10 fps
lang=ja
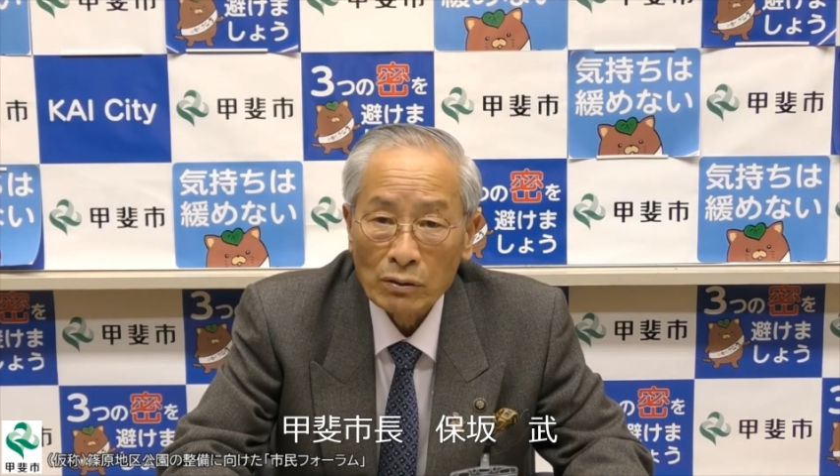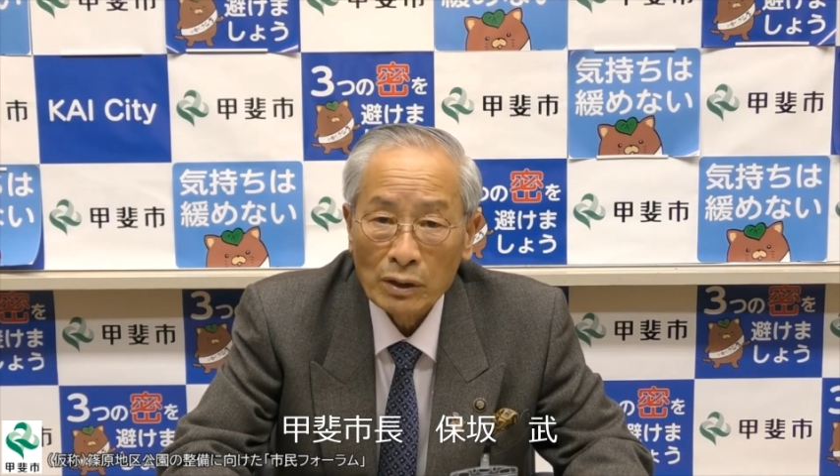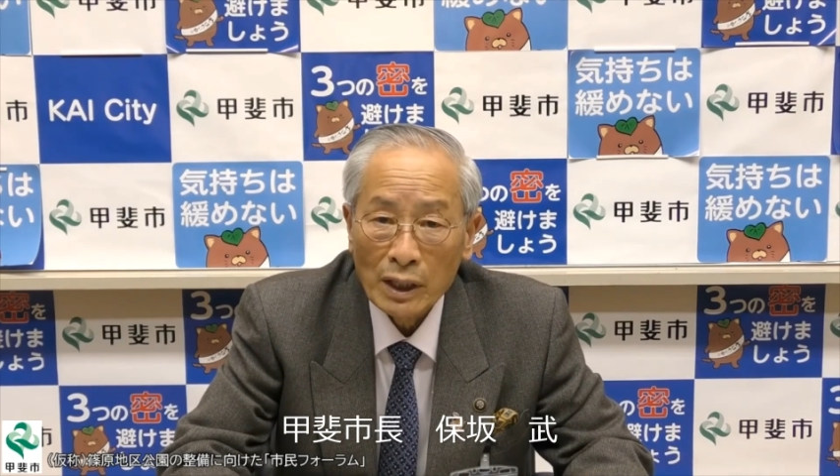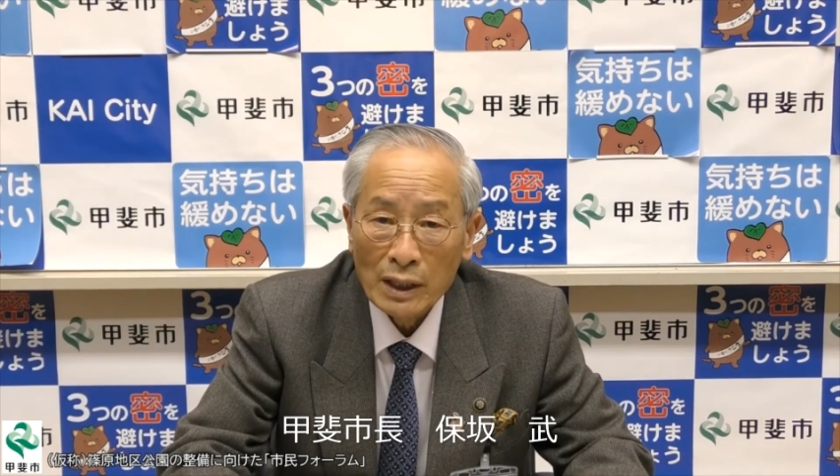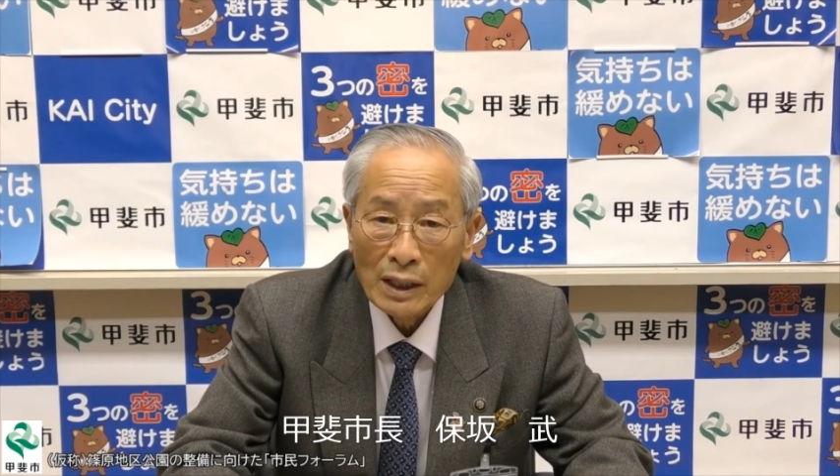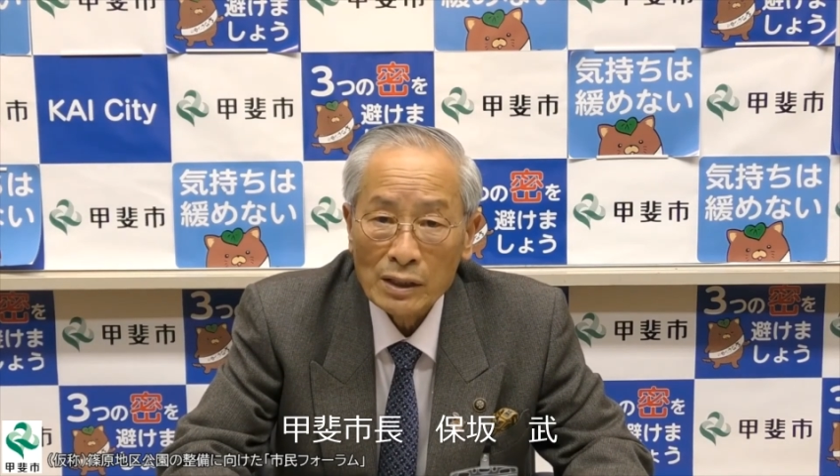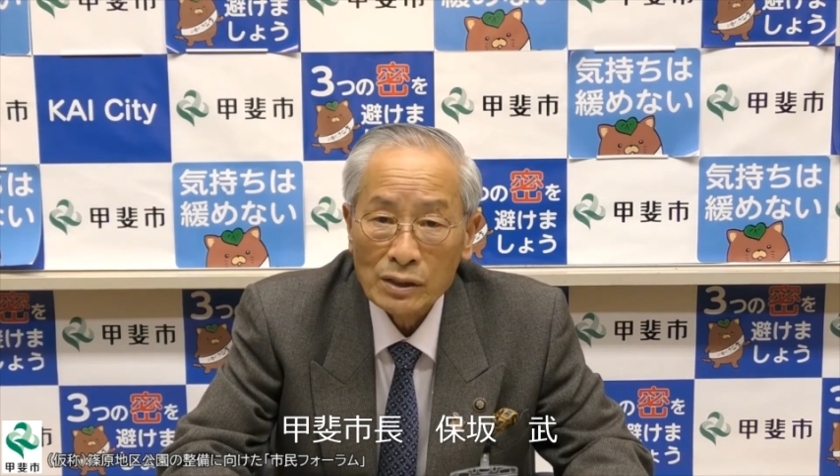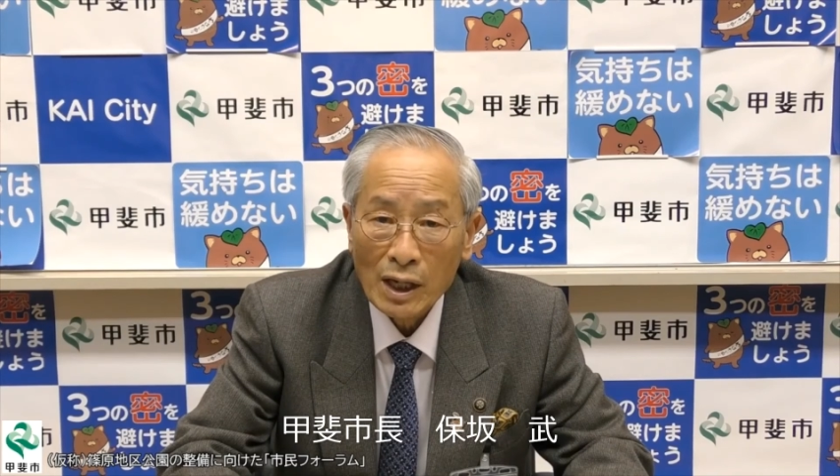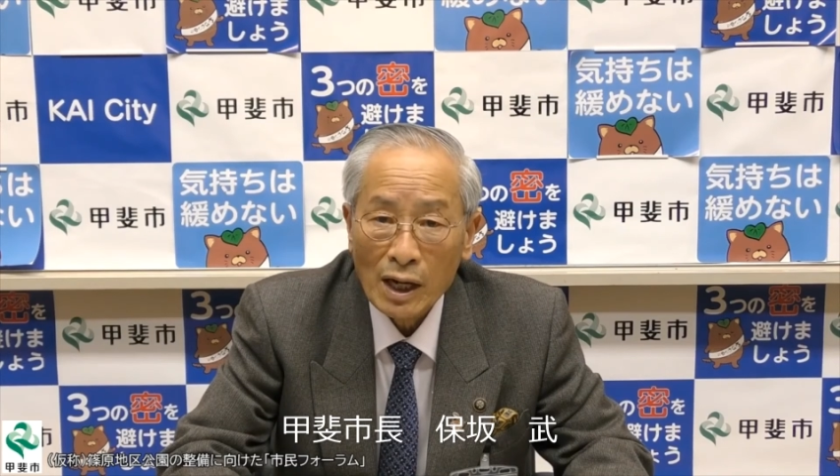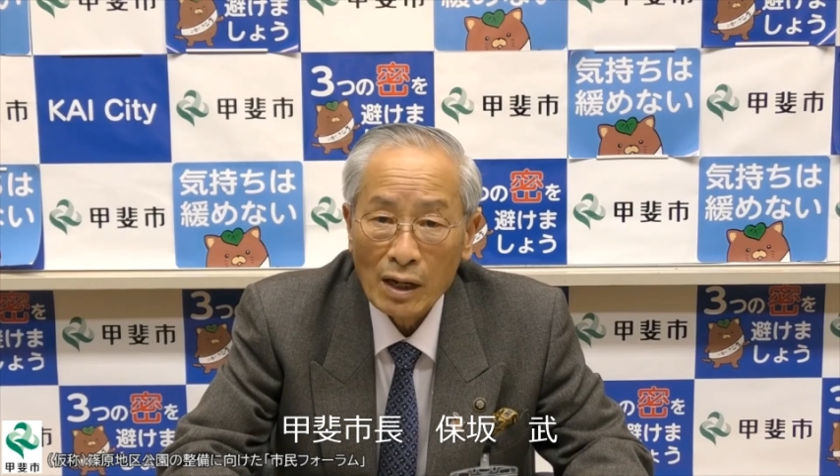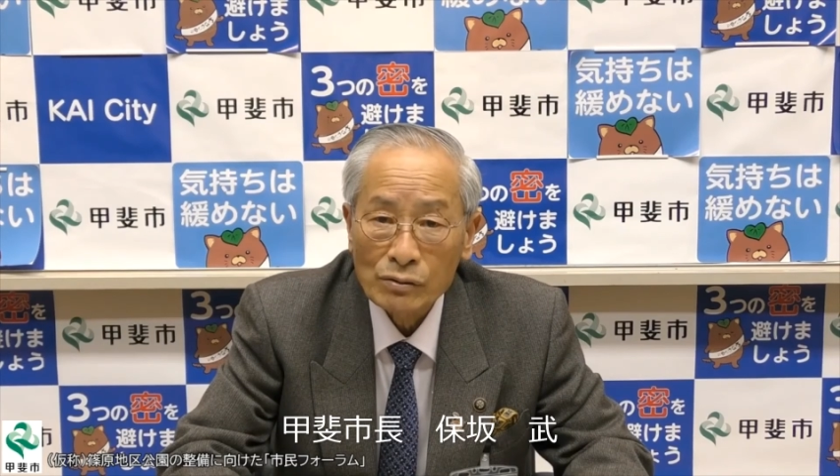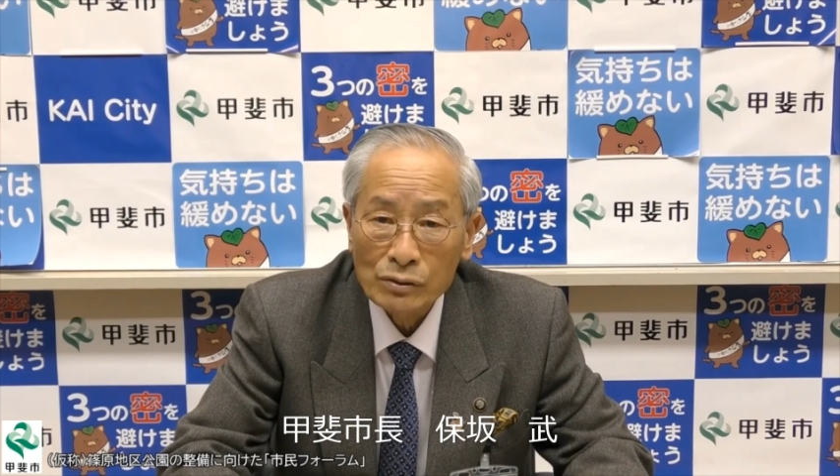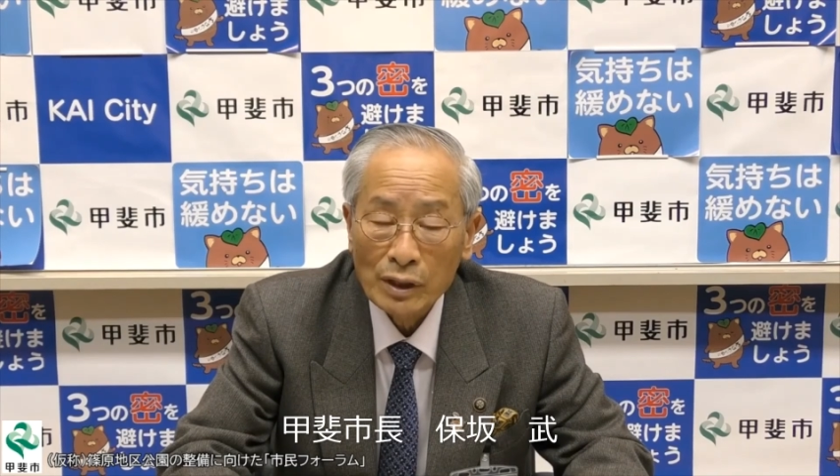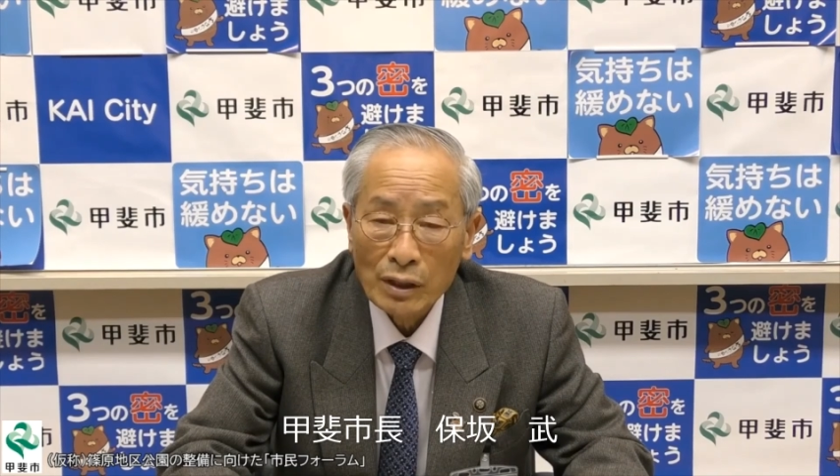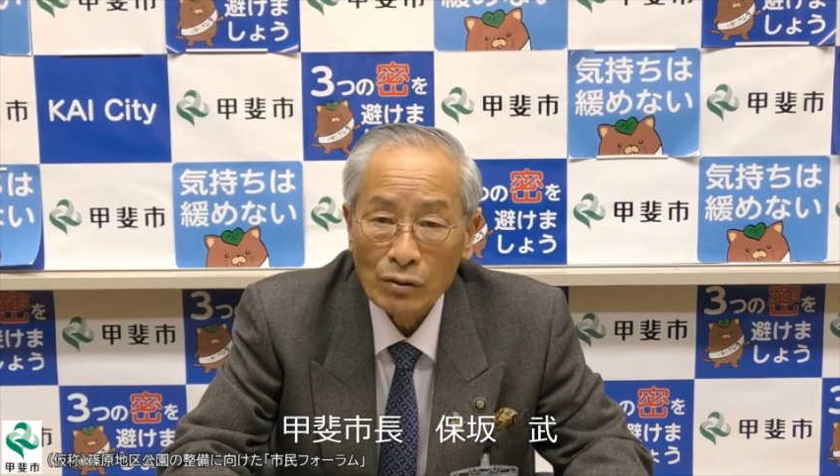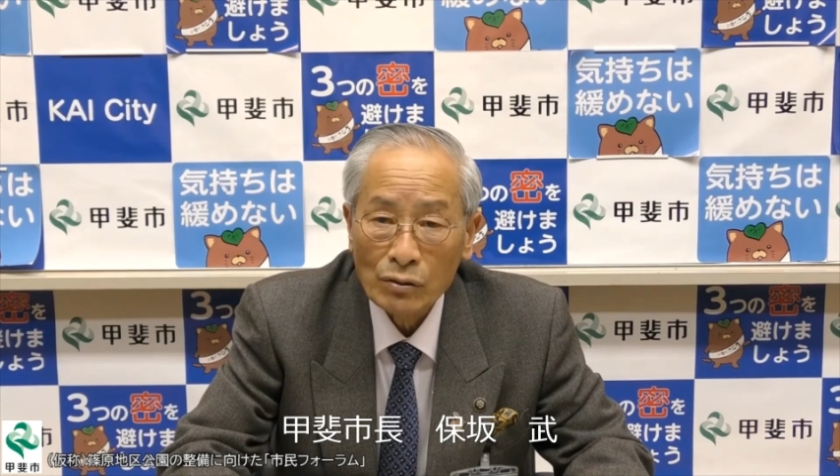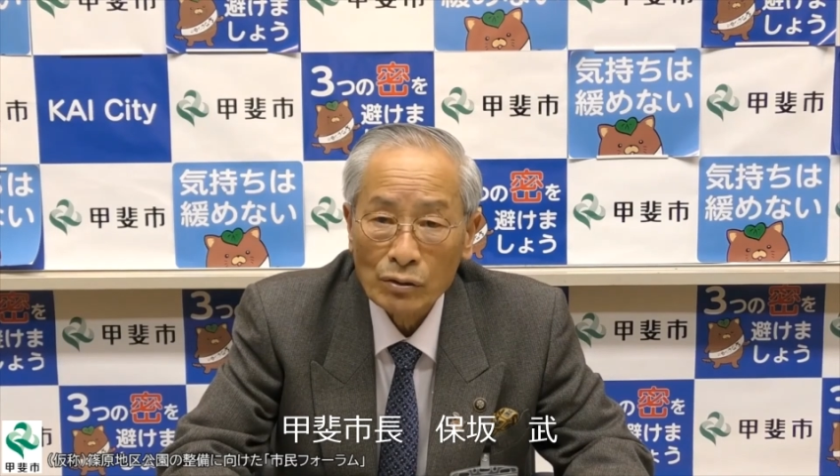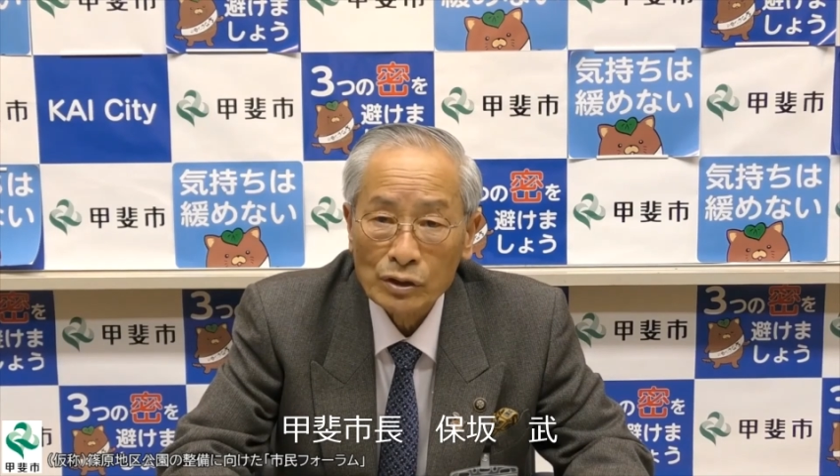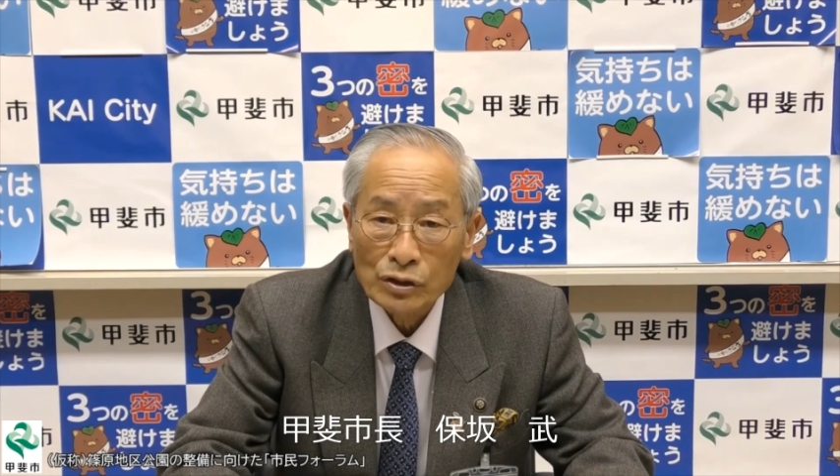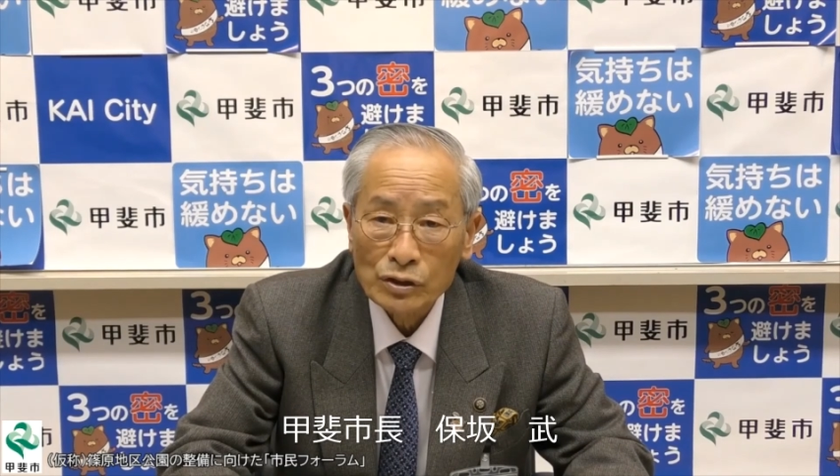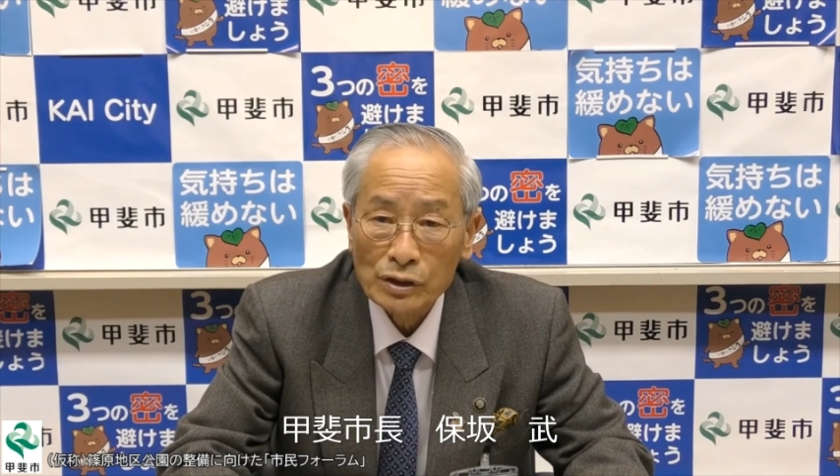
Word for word: 連携した運営方法につ